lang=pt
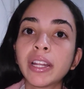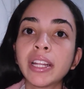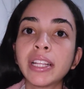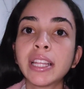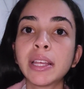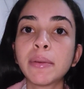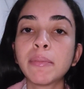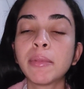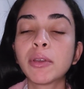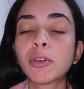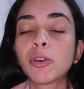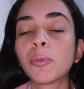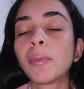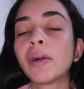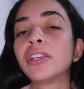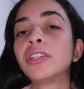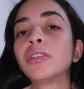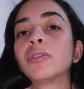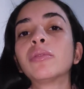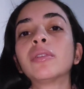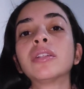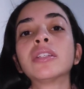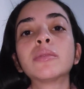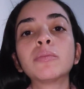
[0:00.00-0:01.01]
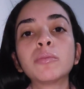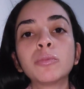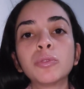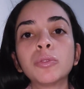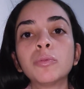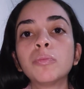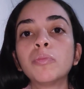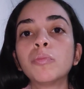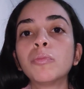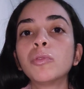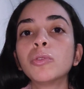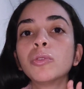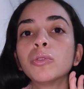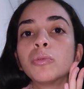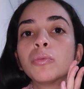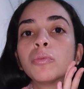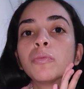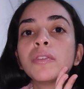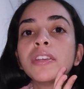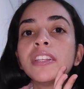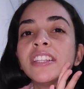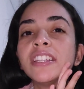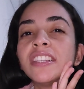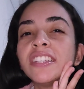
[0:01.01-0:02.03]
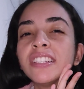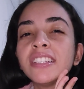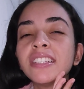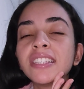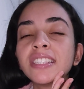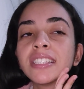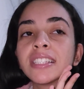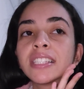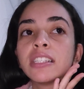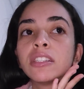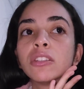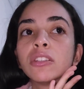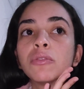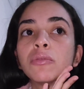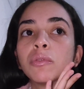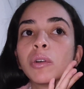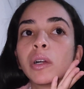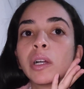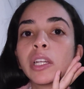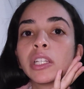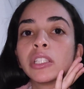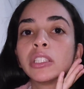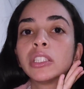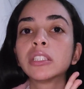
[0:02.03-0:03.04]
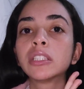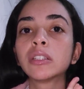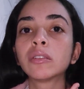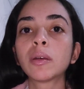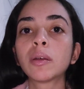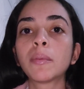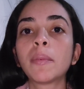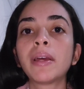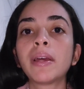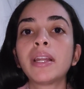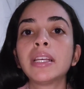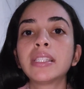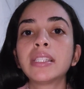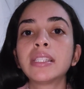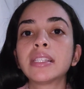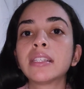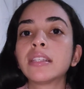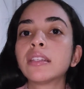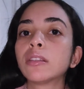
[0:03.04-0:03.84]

ele tem micropartículas muito, muito fininhas que não vão agredir tanta pele assim.